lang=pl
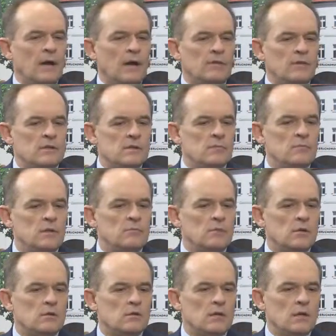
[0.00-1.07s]
A więc
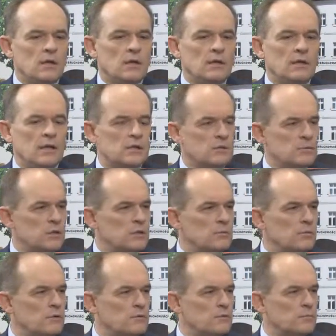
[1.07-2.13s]
mimo, że nasze
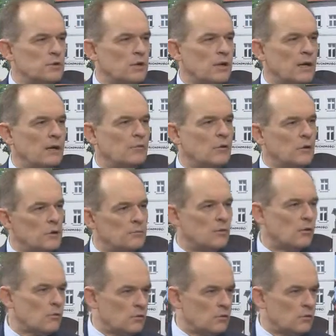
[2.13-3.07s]
przedsiębiorstwo przegrało i,